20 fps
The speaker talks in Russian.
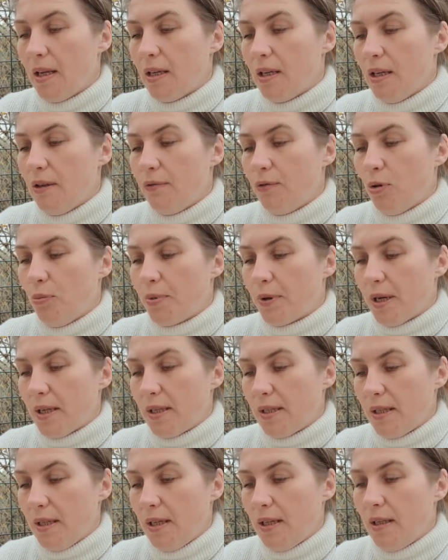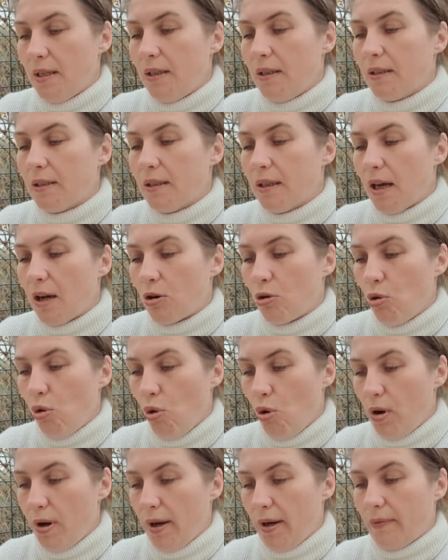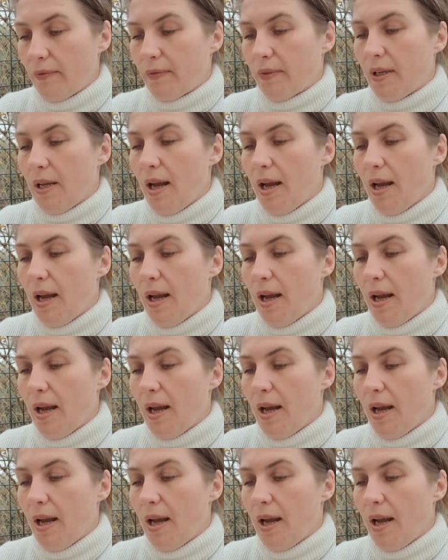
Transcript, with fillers: и вопроси их глаголя,